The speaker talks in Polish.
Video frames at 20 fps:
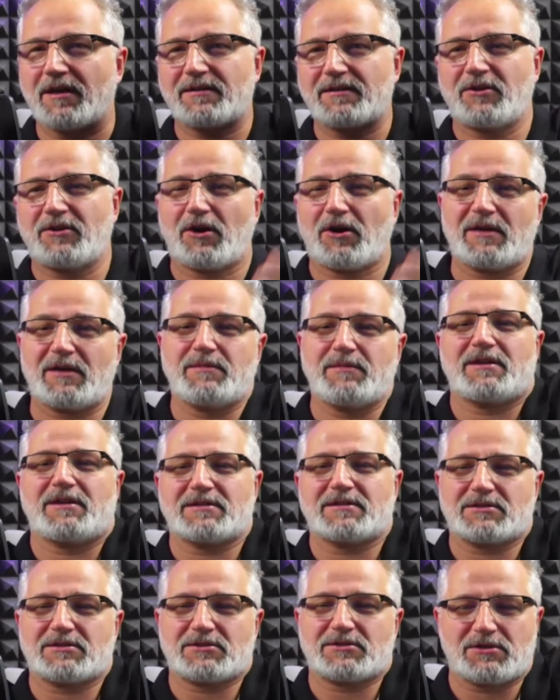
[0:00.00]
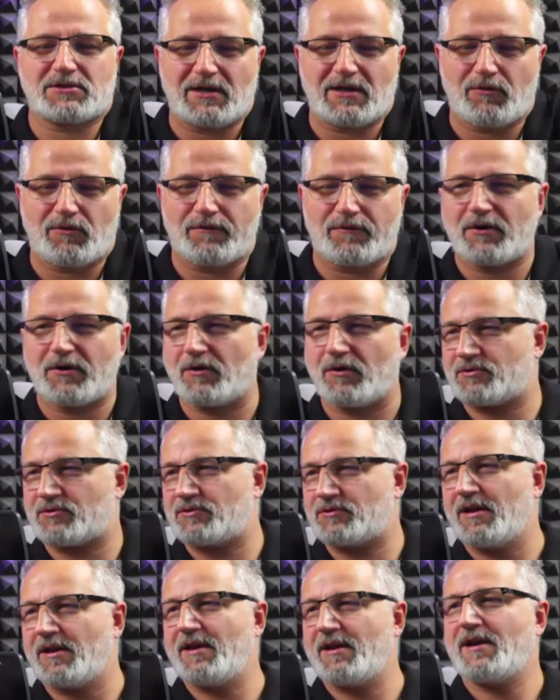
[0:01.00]
Trochę mi teraz życie dało w kość.
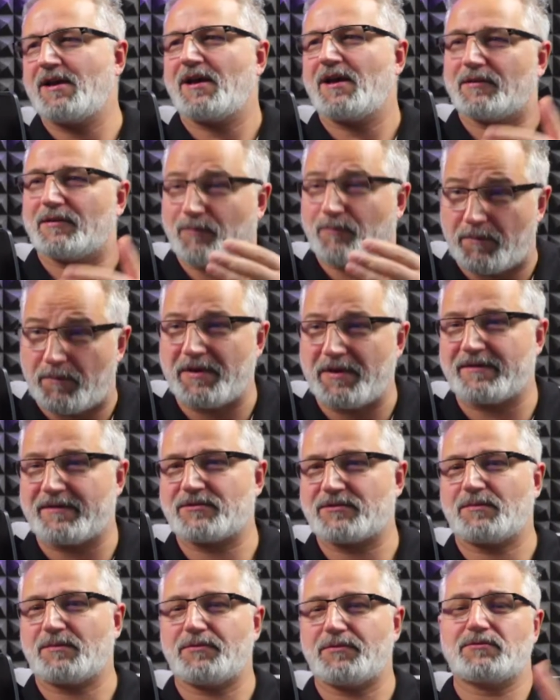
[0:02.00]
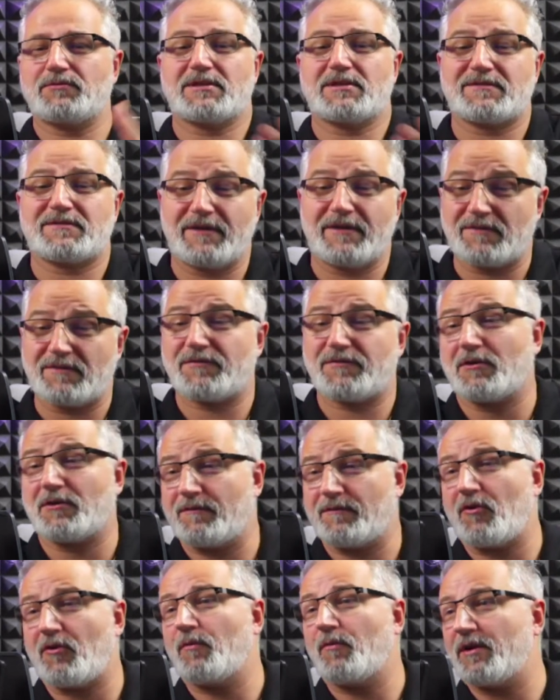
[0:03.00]
Po pierwsze, po drugie,
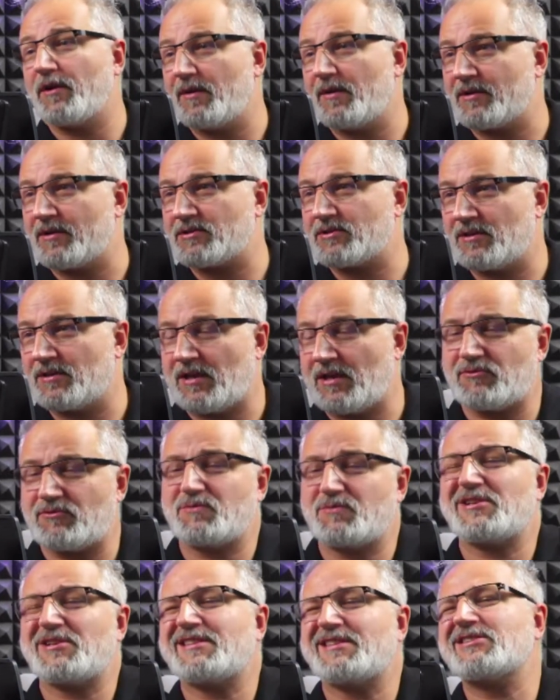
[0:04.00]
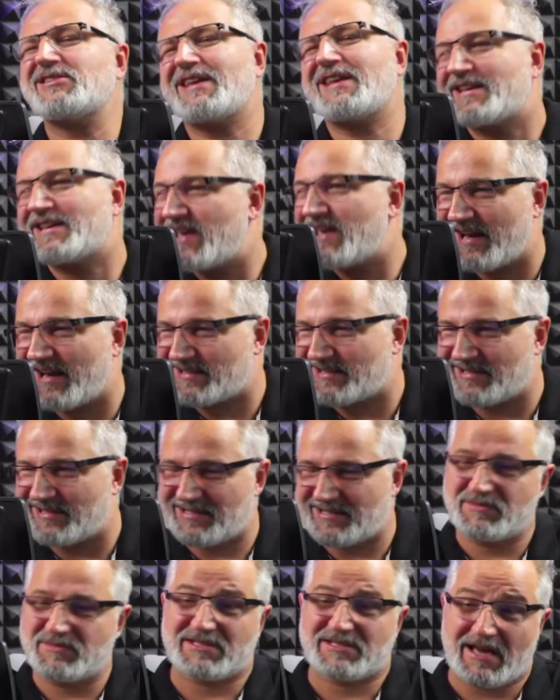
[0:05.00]
zweryfikowało moje marzenia. Już mi się też tak nie chce,
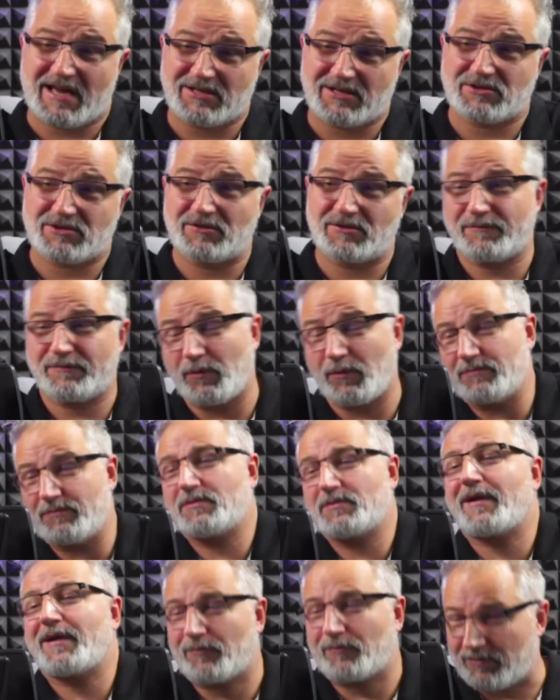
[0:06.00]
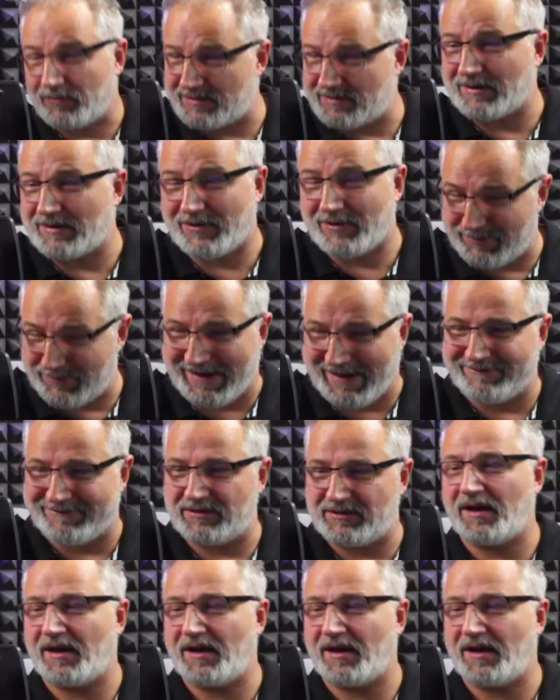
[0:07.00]
jestem starszy, no w moim przypadku to jest akurat prawda.